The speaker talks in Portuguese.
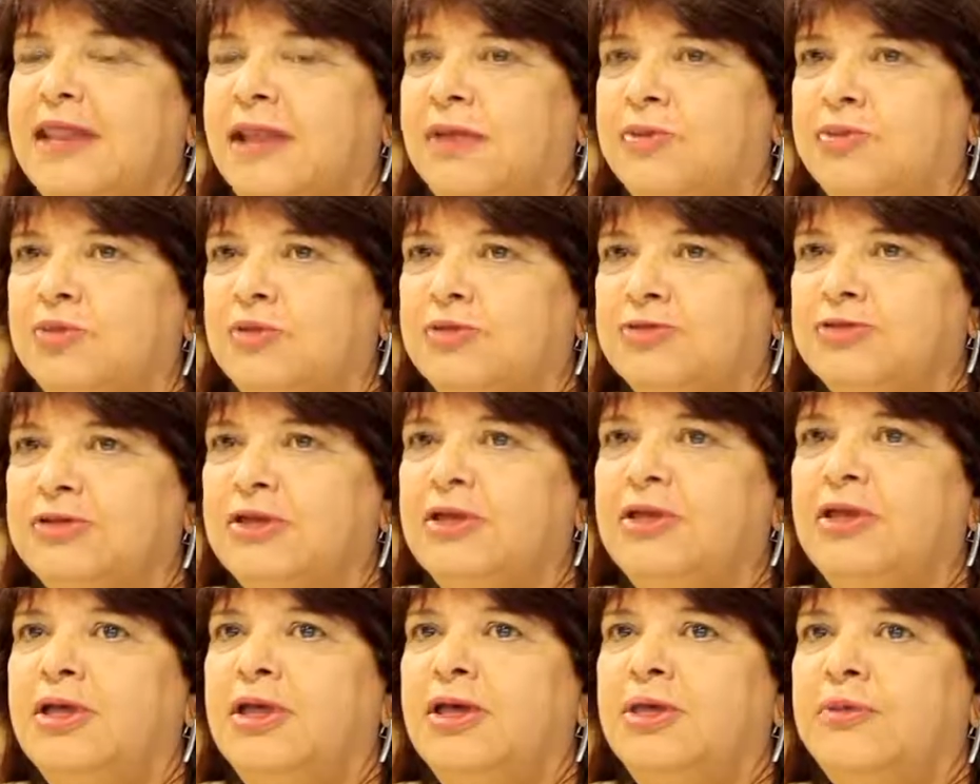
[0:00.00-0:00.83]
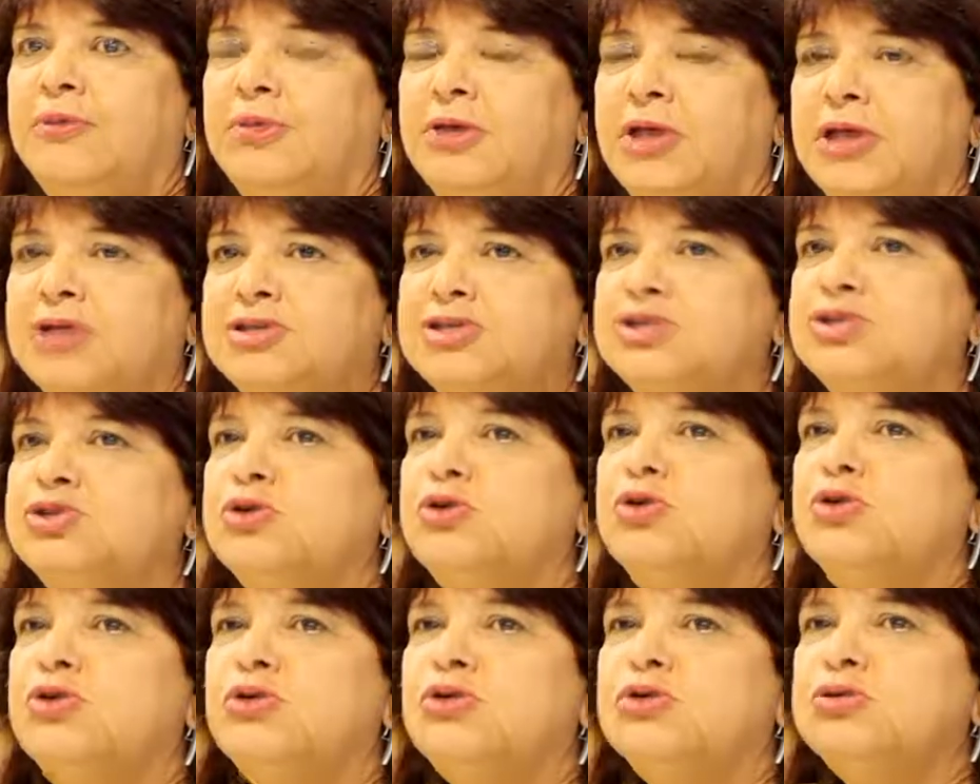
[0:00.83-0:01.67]
na bolsa, porque a gente
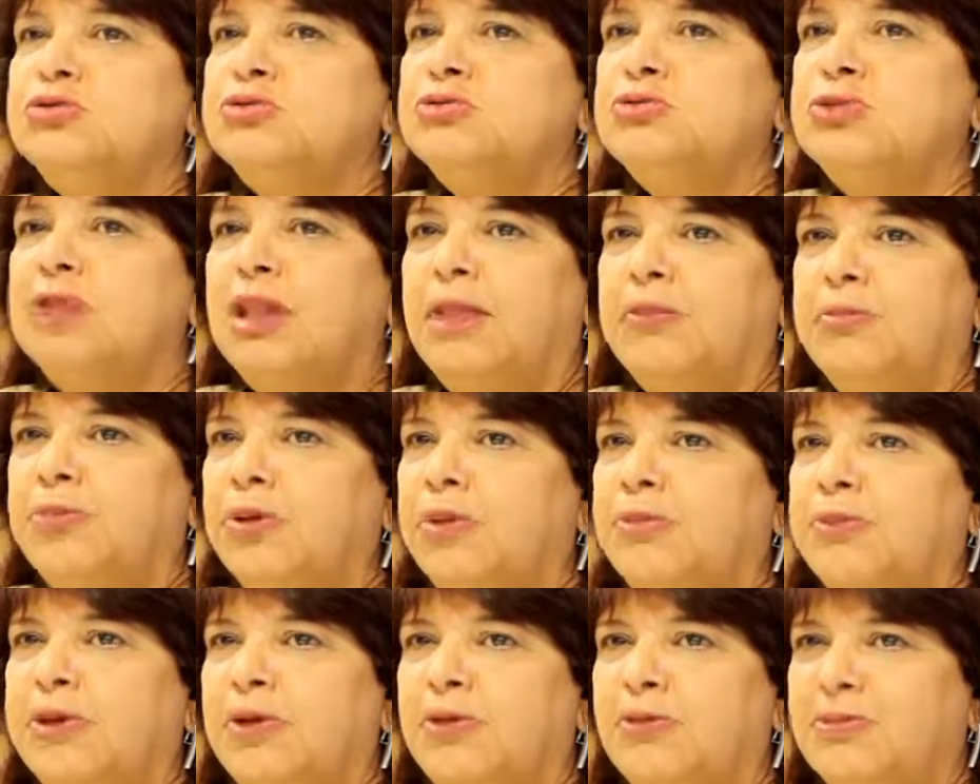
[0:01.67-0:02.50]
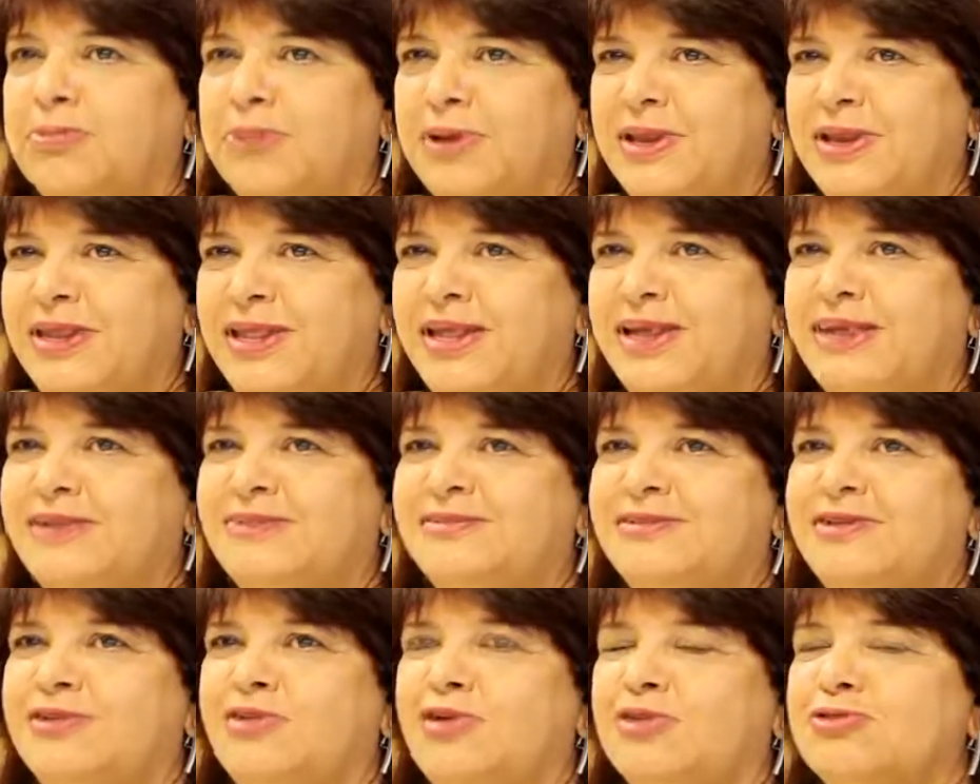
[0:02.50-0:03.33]
colocou tudo na própria companhia, quer
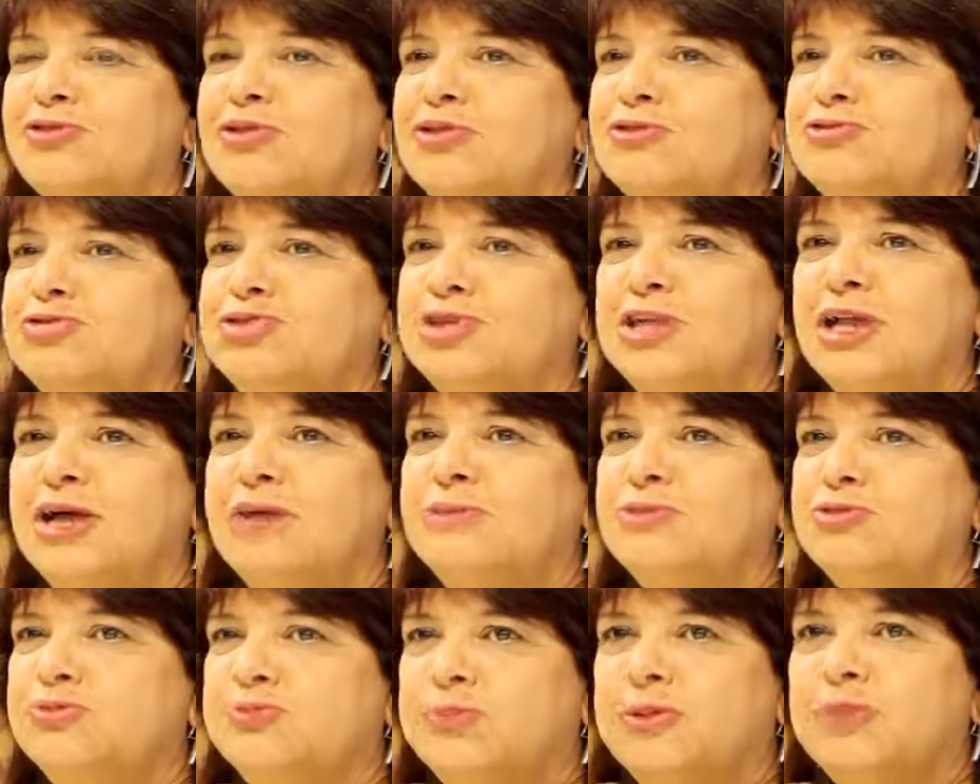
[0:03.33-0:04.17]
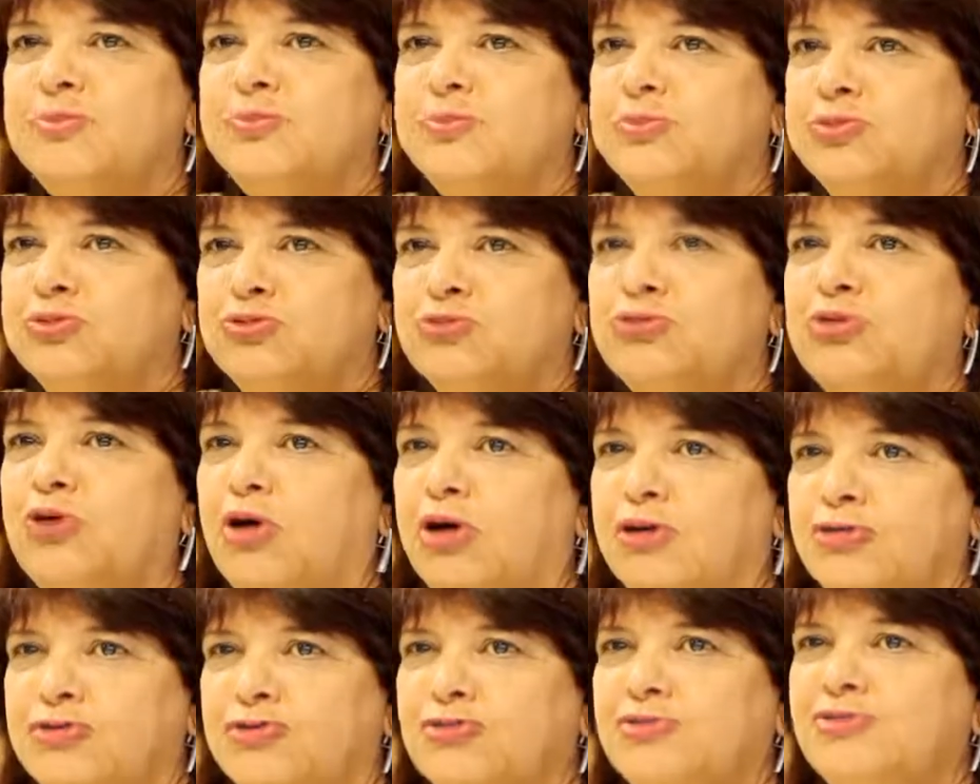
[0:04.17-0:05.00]
dizer, nós não tiramos para os
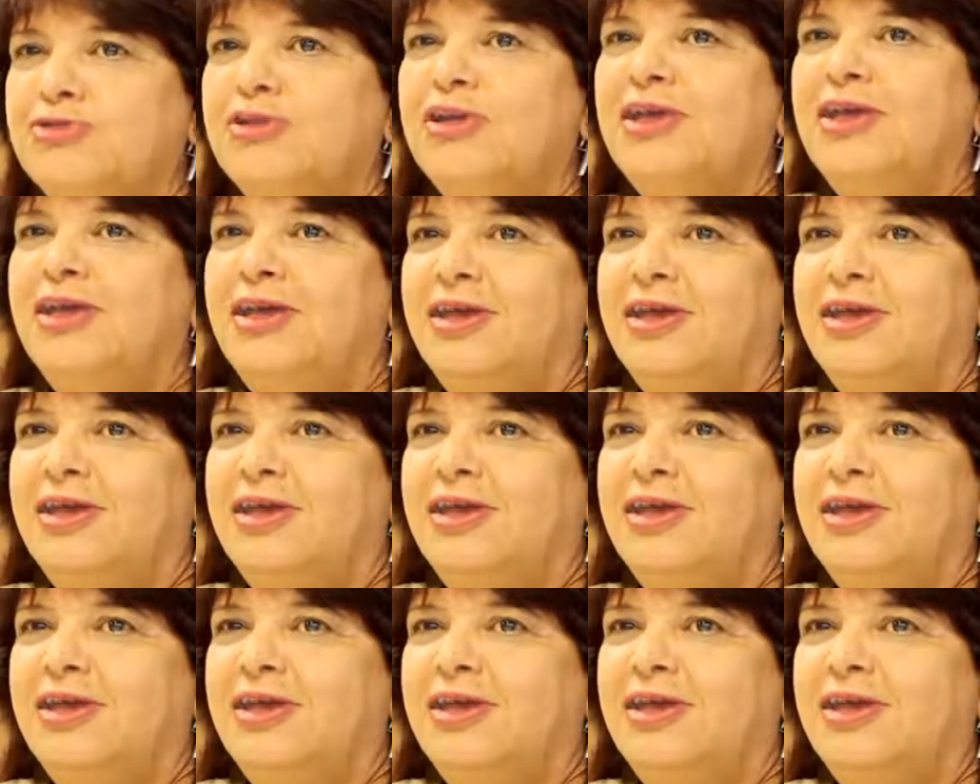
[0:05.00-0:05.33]
sócios.